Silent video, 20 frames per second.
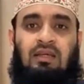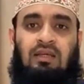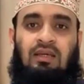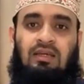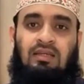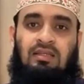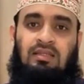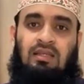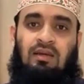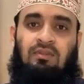এই
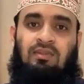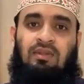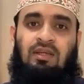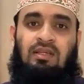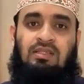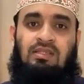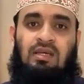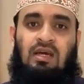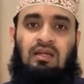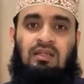সিয়াম থেকে
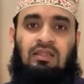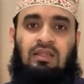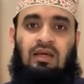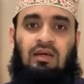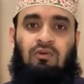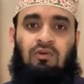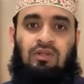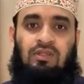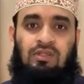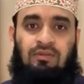ছাড় দেওয়া
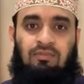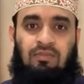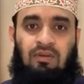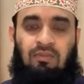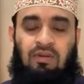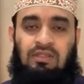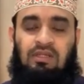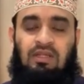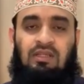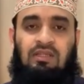হয়েছে আমরা
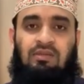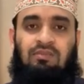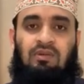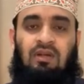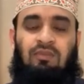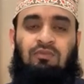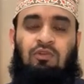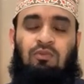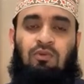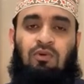জানি যে
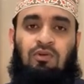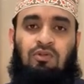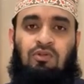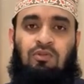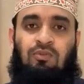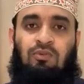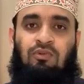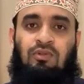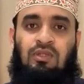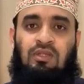প্রাপ্তবয়স্ক
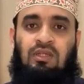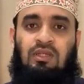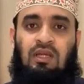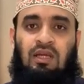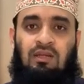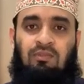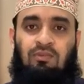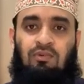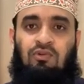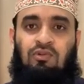প্রতিটি নারী
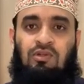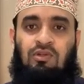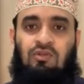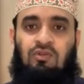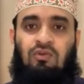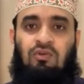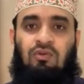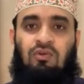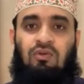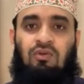পুরুষের
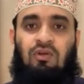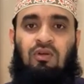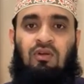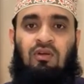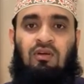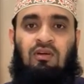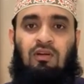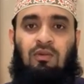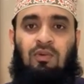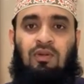জন্য
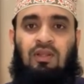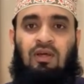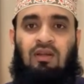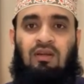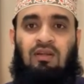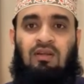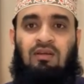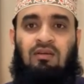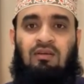রমাদানে